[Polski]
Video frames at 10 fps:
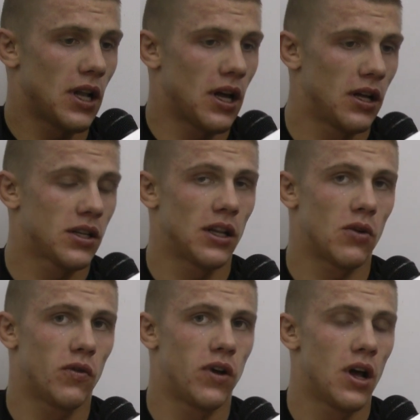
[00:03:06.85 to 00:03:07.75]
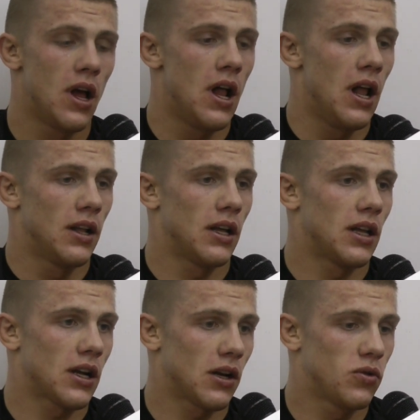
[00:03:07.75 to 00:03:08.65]
dla trenerów, dla
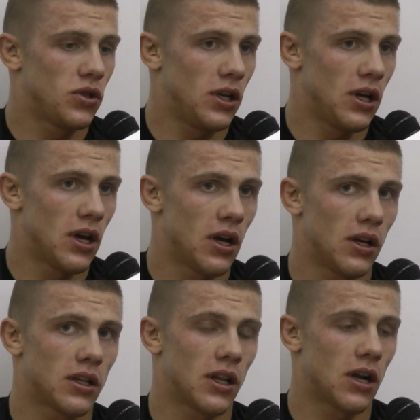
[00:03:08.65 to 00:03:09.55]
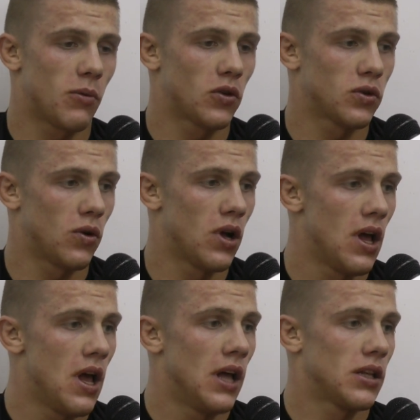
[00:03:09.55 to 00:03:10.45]
Darka Kudzi, trenera boksu,
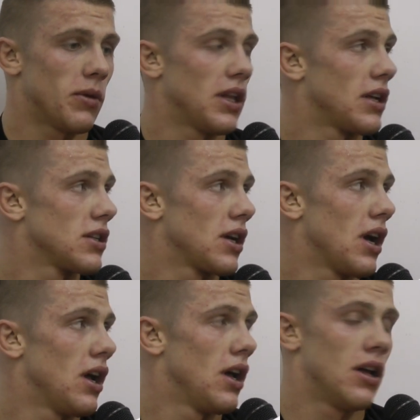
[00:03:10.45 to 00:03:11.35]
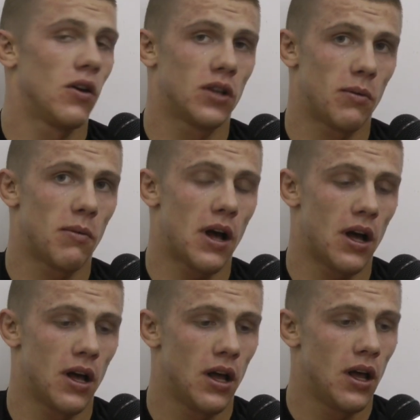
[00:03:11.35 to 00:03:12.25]
Damiana Herczyka od MMA,
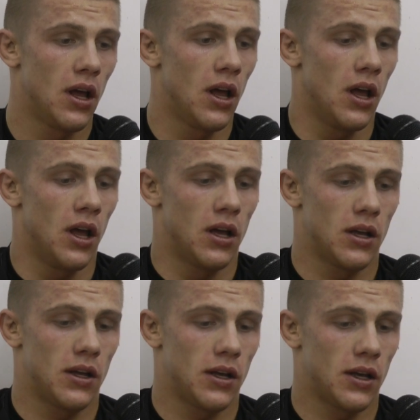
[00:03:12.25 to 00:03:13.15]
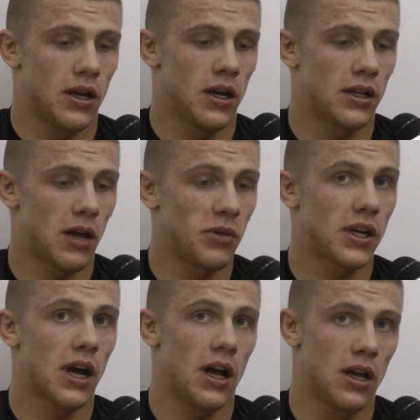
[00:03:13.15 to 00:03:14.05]
E, dla
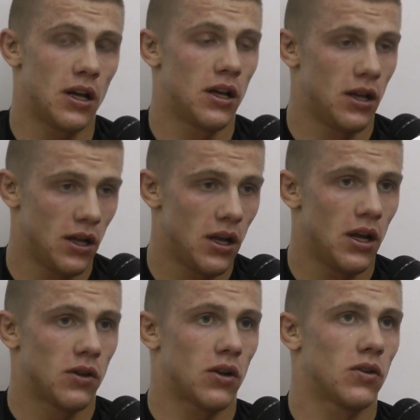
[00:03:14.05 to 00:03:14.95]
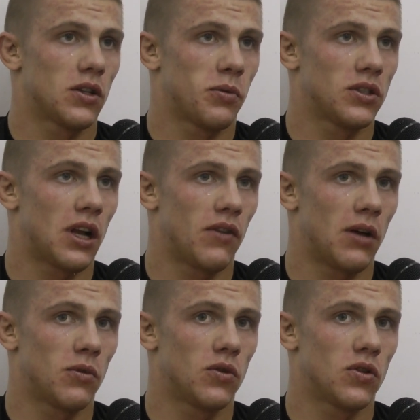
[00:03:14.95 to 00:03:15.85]
Mirka, którego też
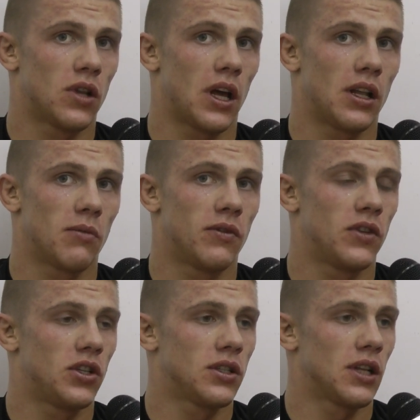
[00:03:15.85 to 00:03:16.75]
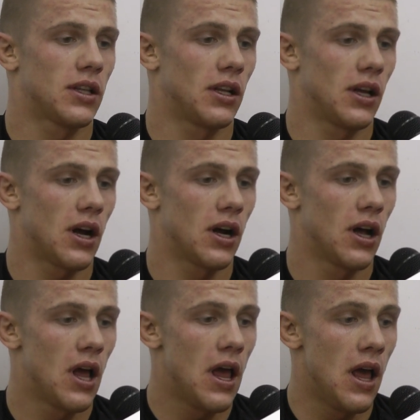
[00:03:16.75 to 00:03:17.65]
pozdrawiam, bo dużo daje nam wycisk na treningach. A
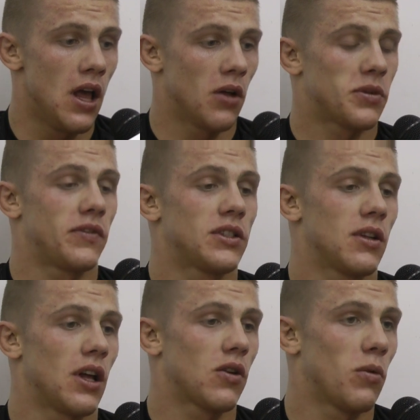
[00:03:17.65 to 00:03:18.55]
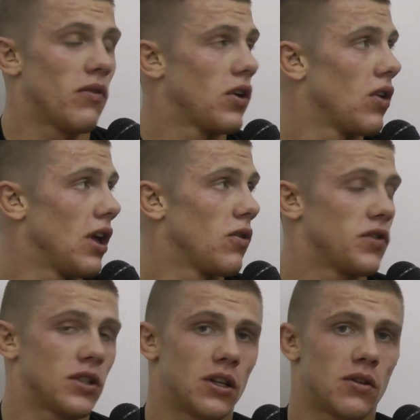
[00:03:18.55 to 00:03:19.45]
no przede wszystkim dla klubowych kolegów
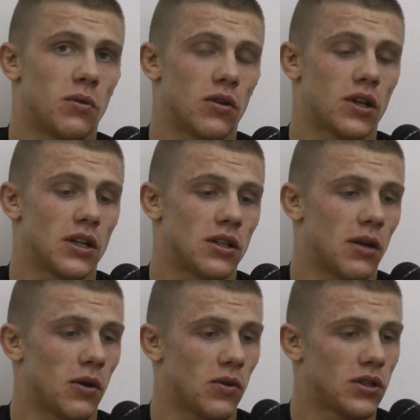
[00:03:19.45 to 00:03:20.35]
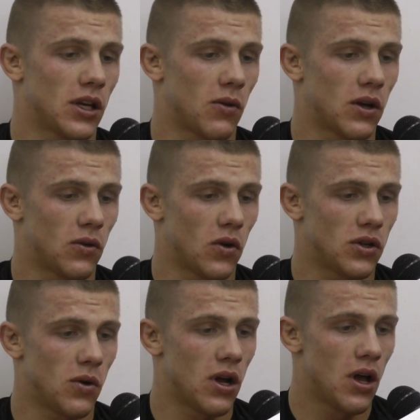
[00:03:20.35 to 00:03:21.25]
wszystkich, bo każdy tam jakąś cegiełkę
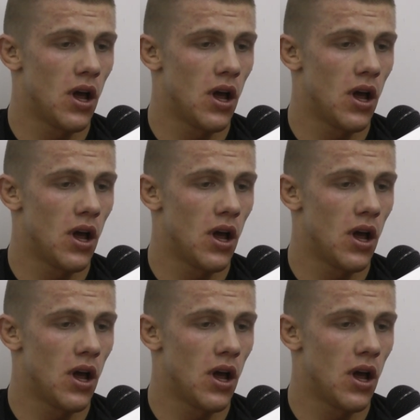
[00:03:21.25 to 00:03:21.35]
dołożył.